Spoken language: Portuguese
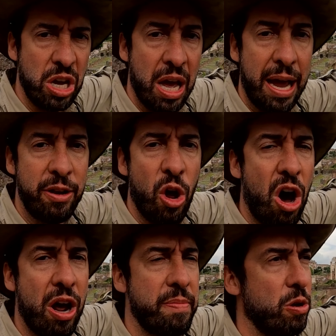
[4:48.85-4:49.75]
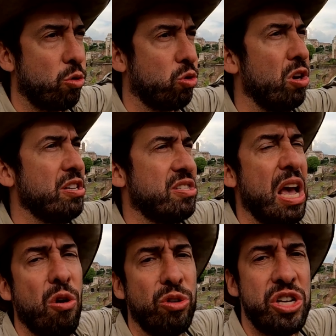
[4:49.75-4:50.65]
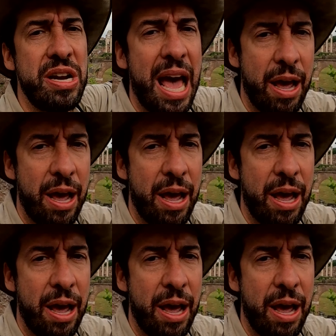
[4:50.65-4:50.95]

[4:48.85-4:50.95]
enorme, o Coliseu de